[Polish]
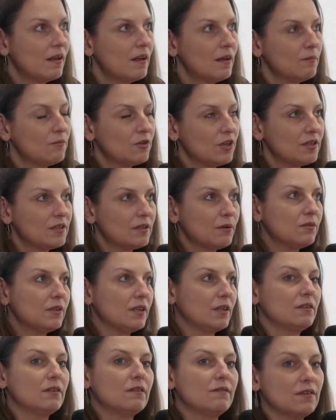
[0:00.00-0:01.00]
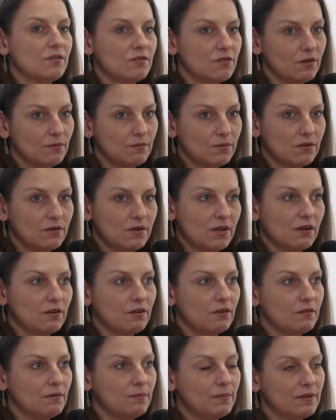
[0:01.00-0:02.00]
przestał traktować dobro
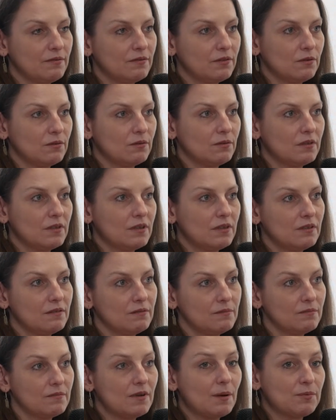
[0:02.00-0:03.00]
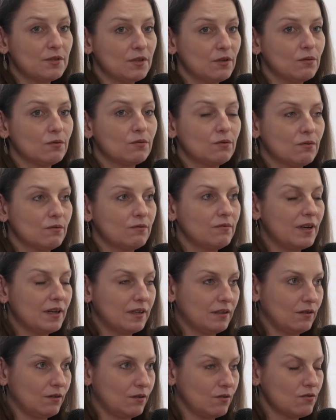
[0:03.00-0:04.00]
jako pewną absolutną
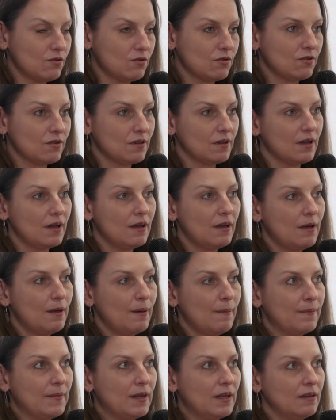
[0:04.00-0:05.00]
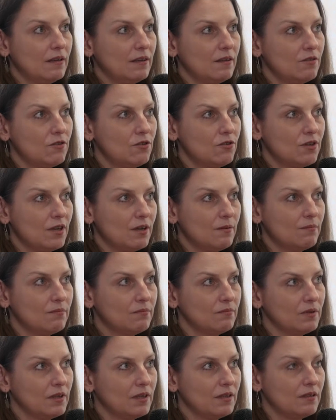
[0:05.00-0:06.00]
wartość. Dzisiaj,
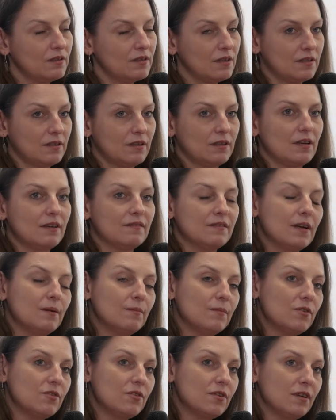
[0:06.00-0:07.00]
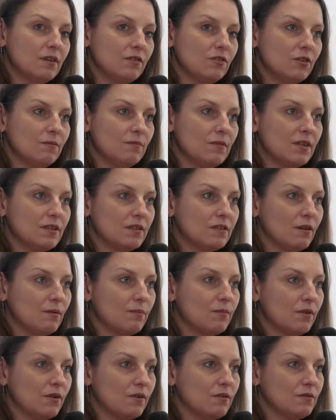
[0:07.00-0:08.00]
kiedy zastanawiamy się, czym jest
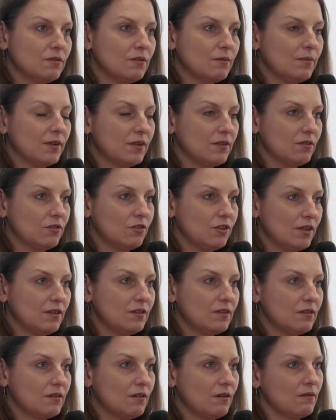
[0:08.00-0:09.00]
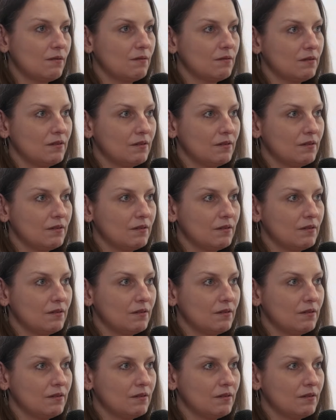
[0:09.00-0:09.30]
dobro, to bardzo często